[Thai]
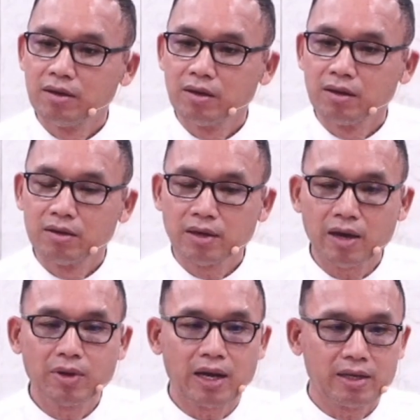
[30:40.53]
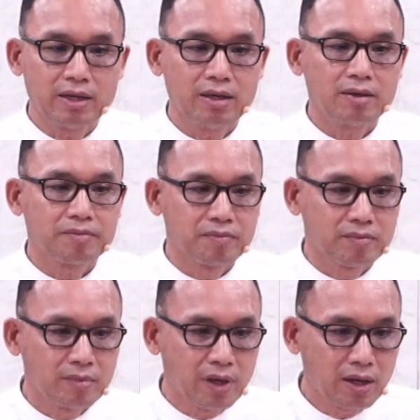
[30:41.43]
ในเวลานี้
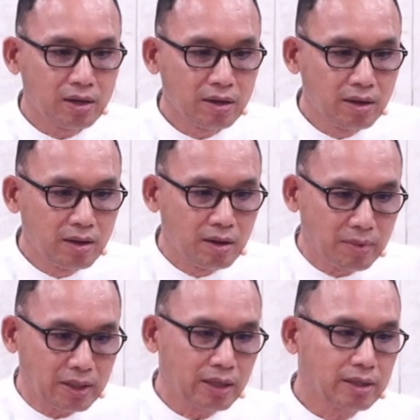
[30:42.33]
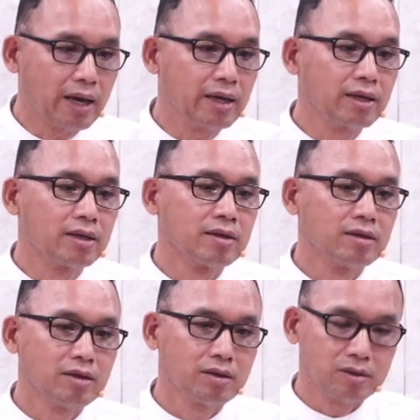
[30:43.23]
นะ ประเทศไทย
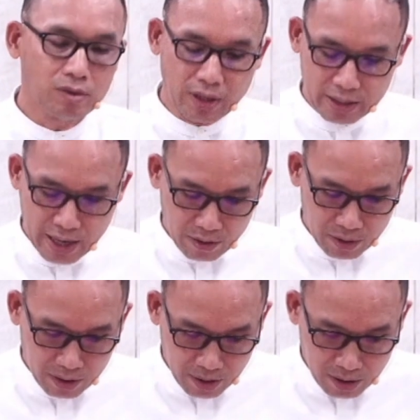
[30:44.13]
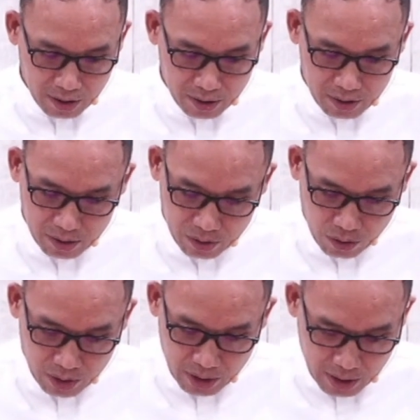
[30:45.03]
ถูกขย่าแล้วก็ถูก
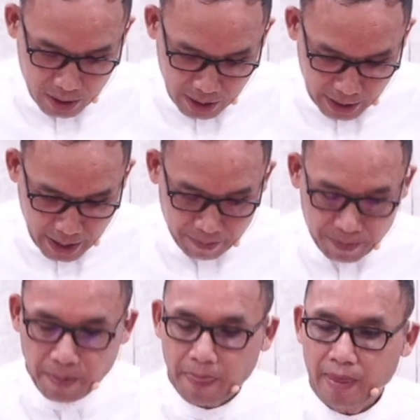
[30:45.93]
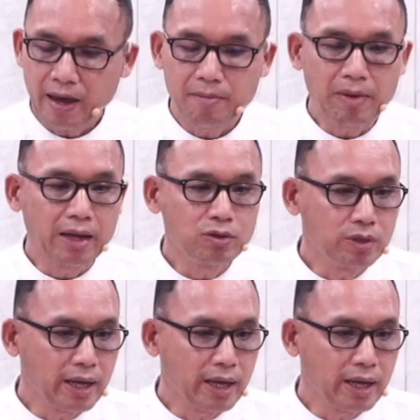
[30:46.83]
ขยับให้มาอยู่ใน